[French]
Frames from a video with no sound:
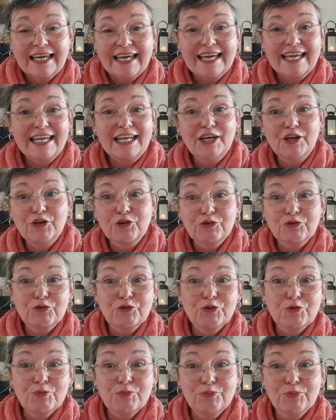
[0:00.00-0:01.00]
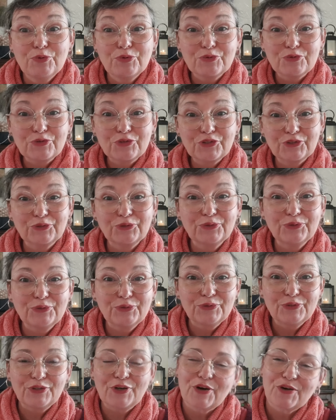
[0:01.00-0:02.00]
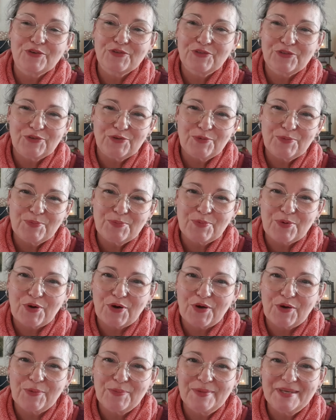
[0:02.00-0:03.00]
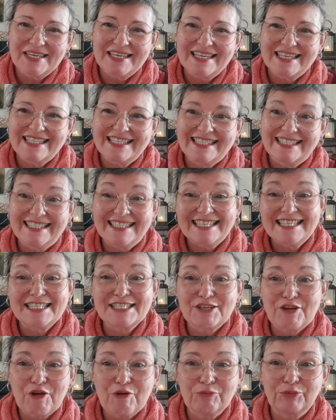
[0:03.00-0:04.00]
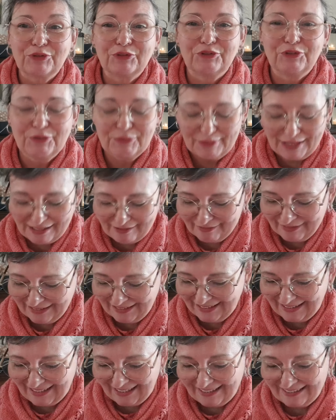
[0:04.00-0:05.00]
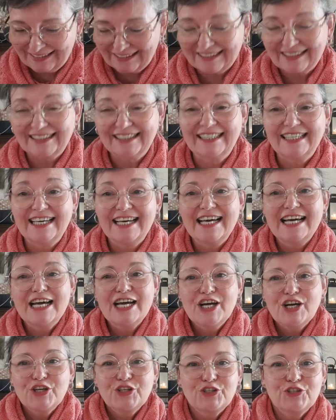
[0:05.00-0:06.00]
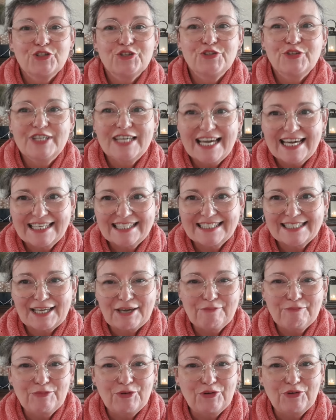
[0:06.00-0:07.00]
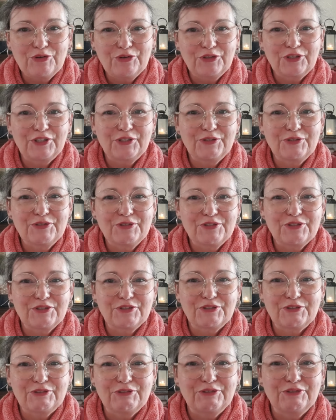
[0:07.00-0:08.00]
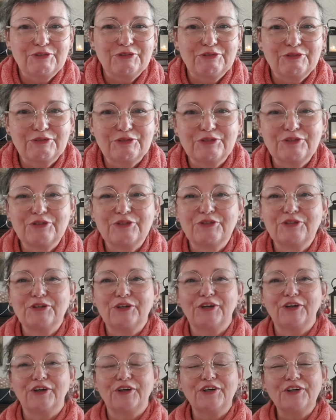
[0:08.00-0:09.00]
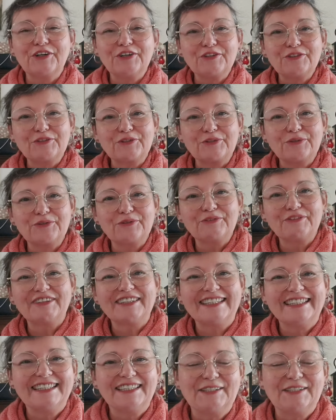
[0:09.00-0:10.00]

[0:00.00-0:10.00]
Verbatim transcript: Hello, bonjour en ce 1er décembre 2024. Je suis extrêmement heureuse de vous retrouver.